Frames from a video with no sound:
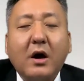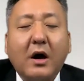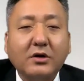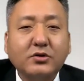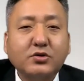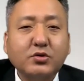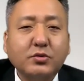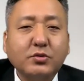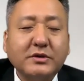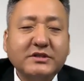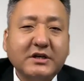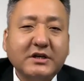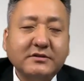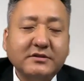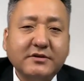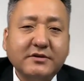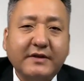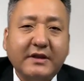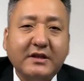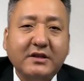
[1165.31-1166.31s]
啊，中国
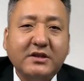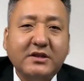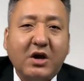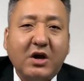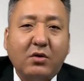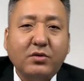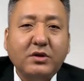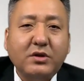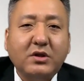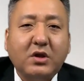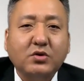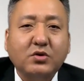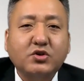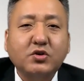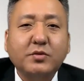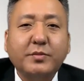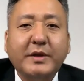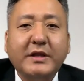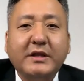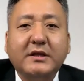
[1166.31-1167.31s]
称之为的钓鱼岛
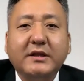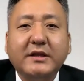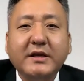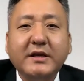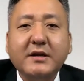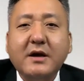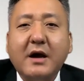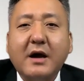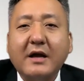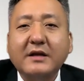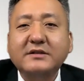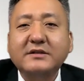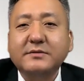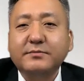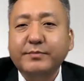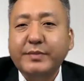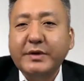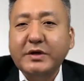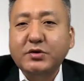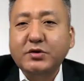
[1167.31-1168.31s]
周边的领海
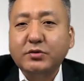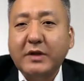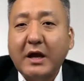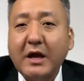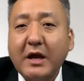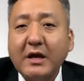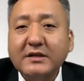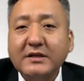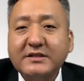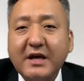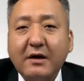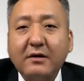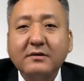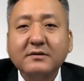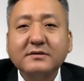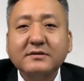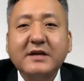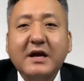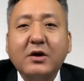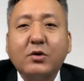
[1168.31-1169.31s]
警备中呢，将
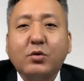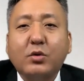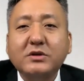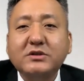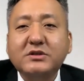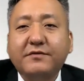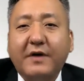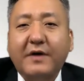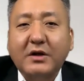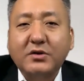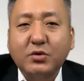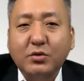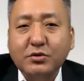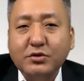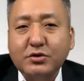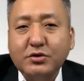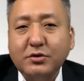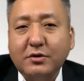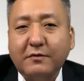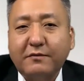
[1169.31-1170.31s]
在国际法
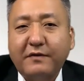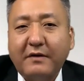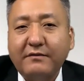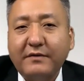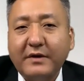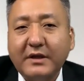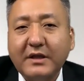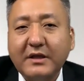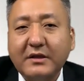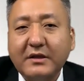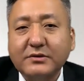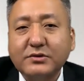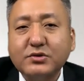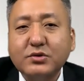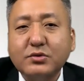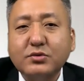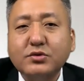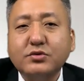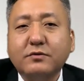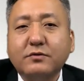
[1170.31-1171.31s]
容许的范围内呢，
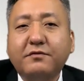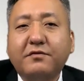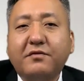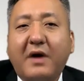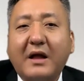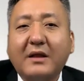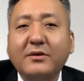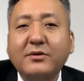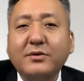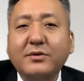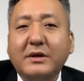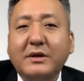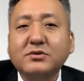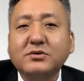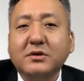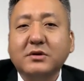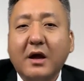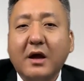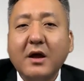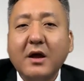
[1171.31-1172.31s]
遵循法律原
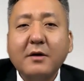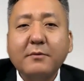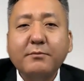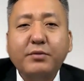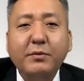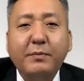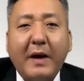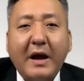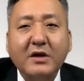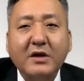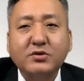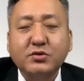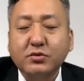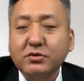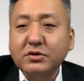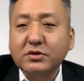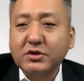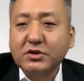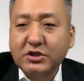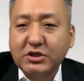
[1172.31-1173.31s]
则呢，不排除
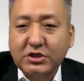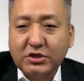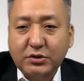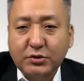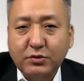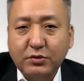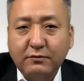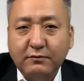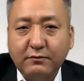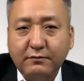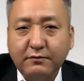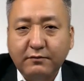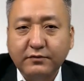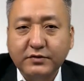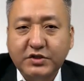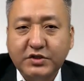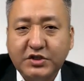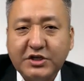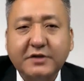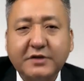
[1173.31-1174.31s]
使用
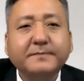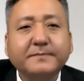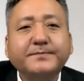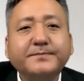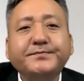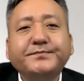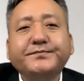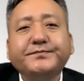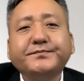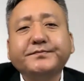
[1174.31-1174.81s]
武器。